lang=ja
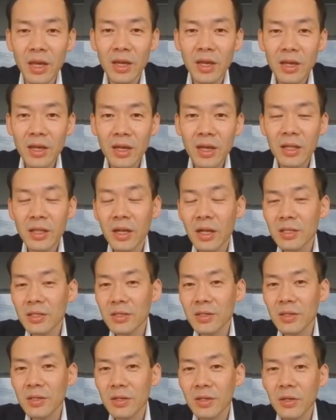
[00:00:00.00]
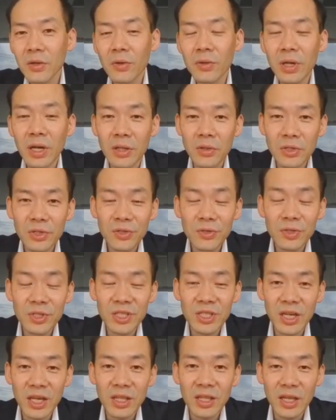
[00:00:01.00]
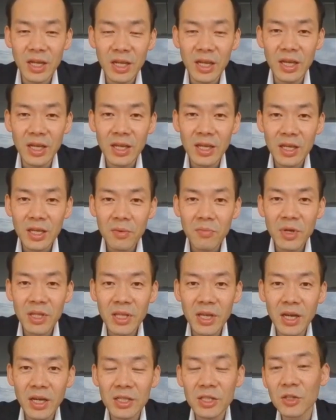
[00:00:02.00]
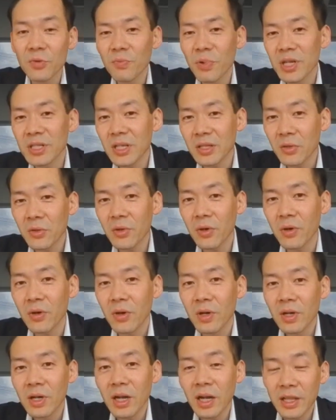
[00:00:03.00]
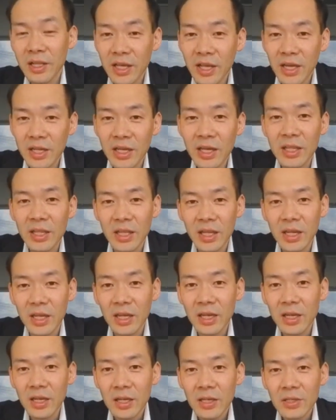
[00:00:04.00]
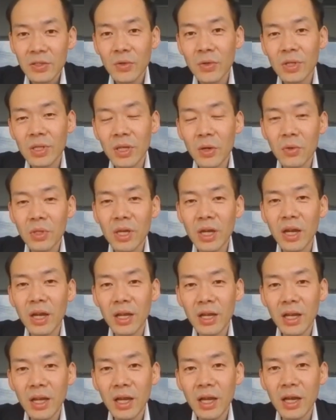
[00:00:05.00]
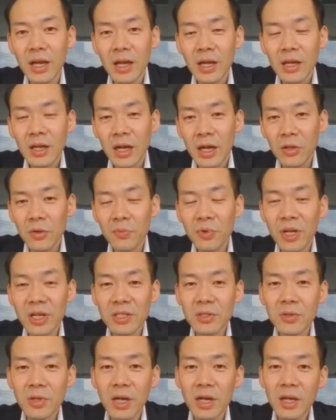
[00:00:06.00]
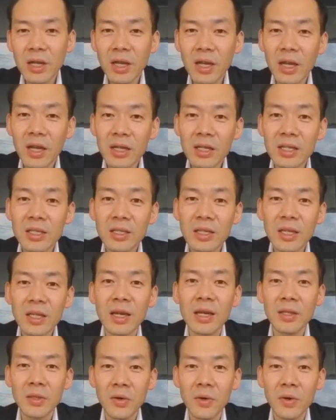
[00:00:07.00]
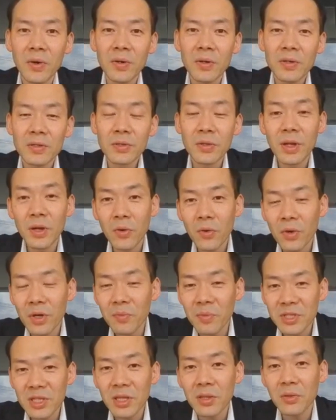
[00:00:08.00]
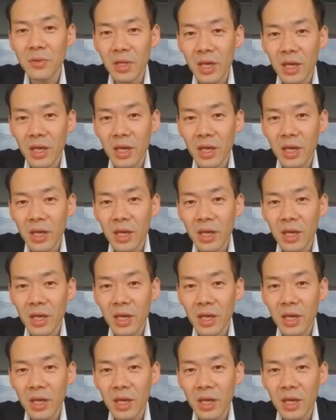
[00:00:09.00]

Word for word: 必ず世の中の周知であったり、また出版社との兼ね合いであったり、そういったお互いがプラスの関係が築けないとそれは起こりませんので、